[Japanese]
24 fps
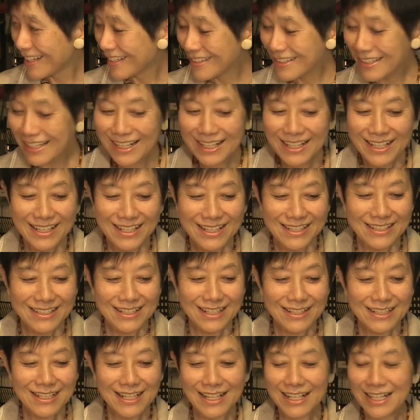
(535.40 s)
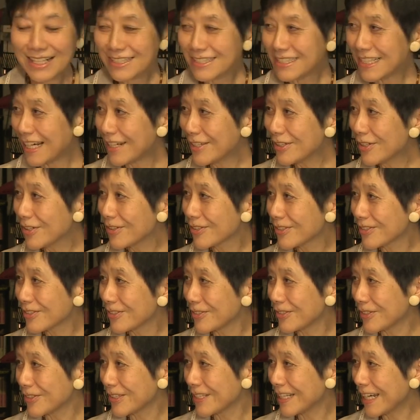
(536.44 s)
うん、でなんか左翼
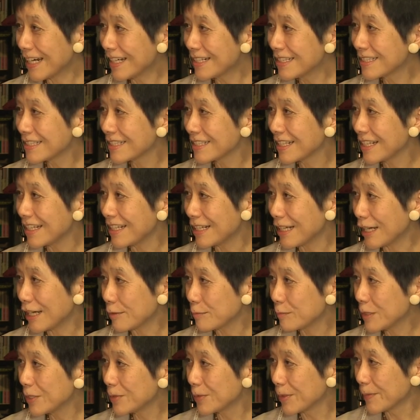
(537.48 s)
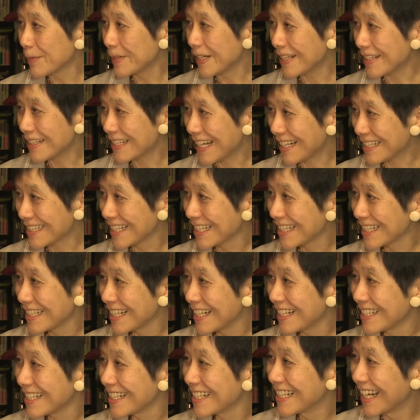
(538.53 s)
の大好きな美濃部辰
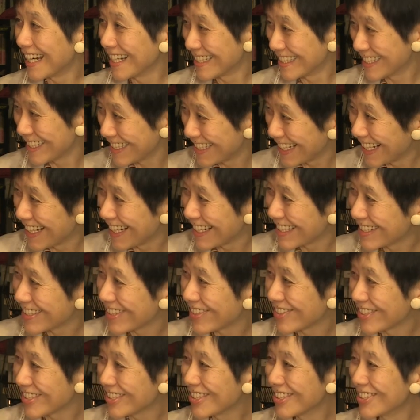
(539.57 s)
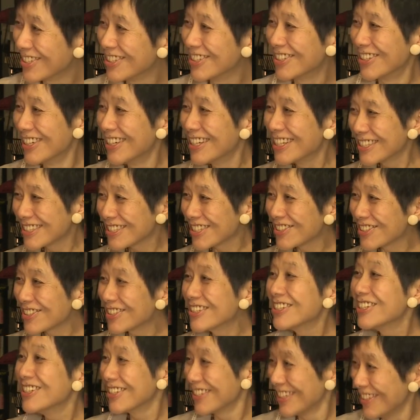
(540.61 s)
吉先生という、はい、そ
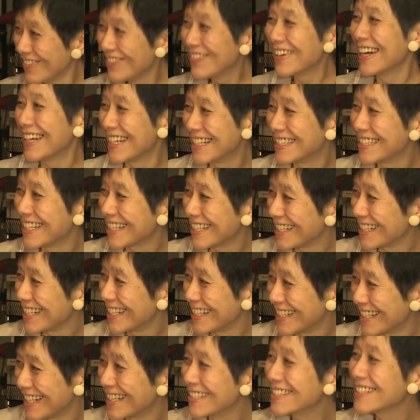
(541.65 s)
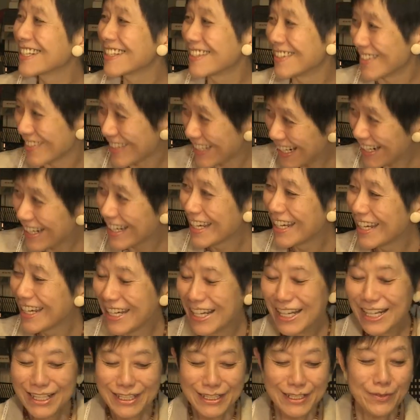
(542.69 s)
ういうイメージですよね。はいはい、
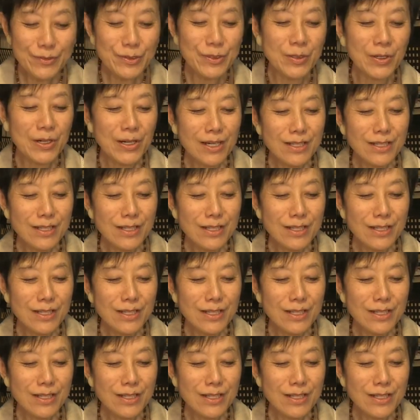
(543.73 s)
でも